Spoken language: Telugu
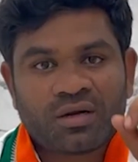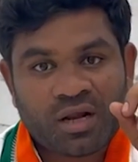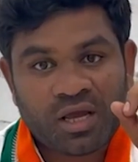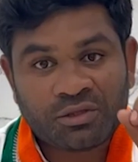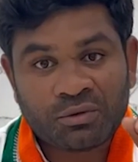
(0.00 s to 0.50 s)

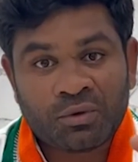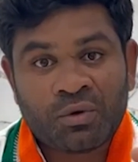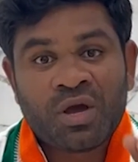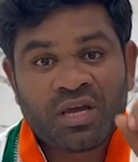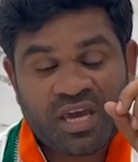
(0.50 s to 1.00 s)
రైతు
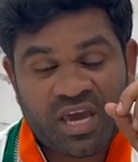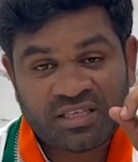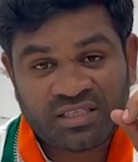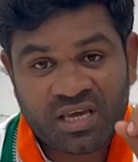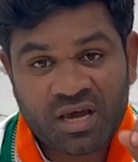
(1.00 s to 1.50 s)

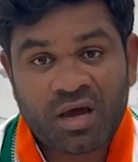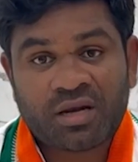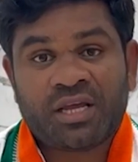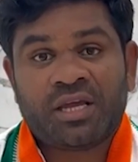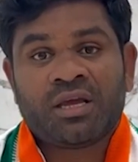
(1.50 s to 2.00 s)

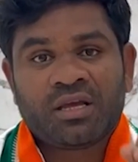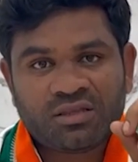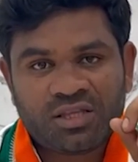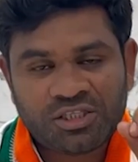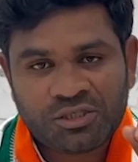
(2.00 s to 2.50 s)
కేసీఆర్ ని
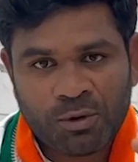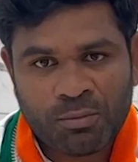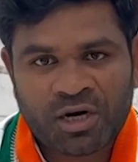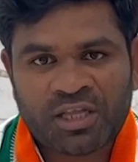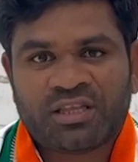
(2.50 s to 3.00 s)

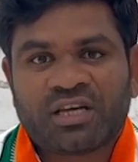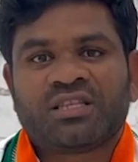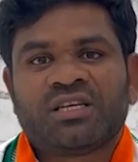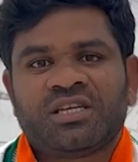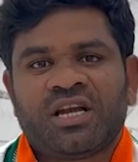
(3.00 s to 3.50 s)
దిష్టిబొమ్మని
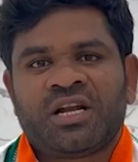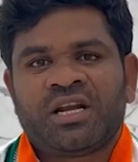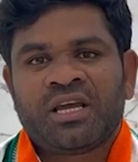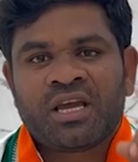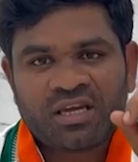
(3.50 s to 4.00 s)
దగ్ధం
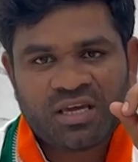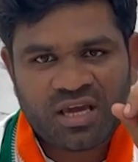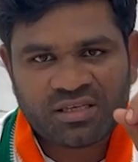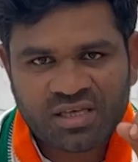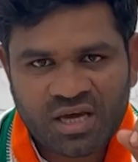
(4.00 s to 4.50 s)
చేయండి
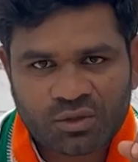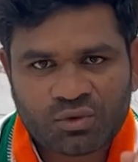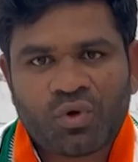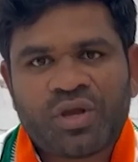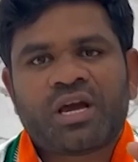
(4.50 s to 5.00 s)
కేసీఆర్
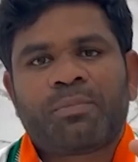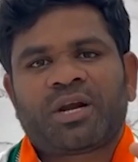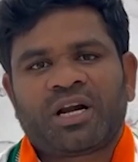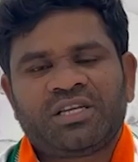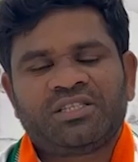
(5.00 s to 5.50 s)
ద్రోహిగా
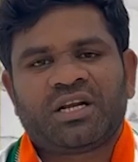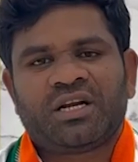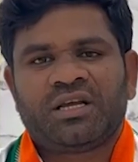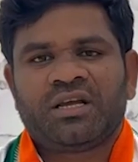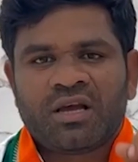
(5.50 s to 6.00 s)

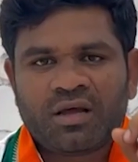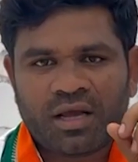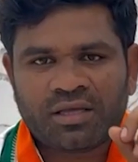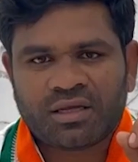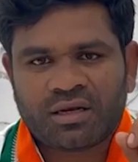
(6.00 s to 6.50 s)
ప్రకటించండి
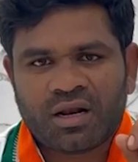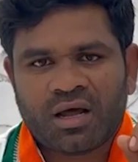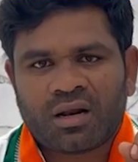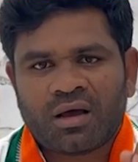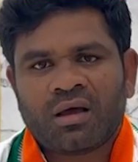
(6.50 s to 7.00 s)

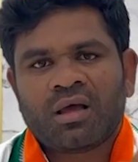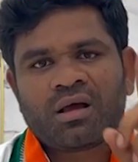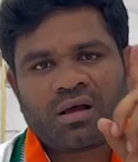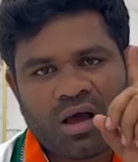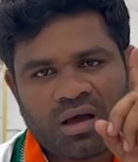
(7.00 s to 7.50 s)
రైతన్నలారా
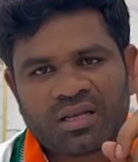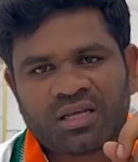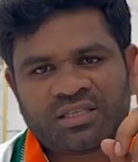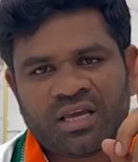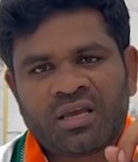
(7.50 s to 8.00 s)

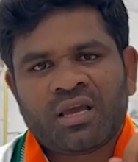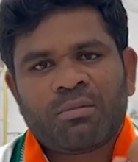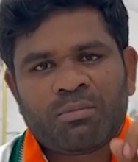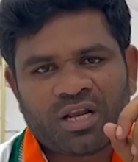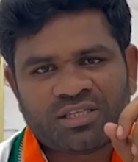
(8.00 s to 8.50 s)
కాంగ్రెసే మన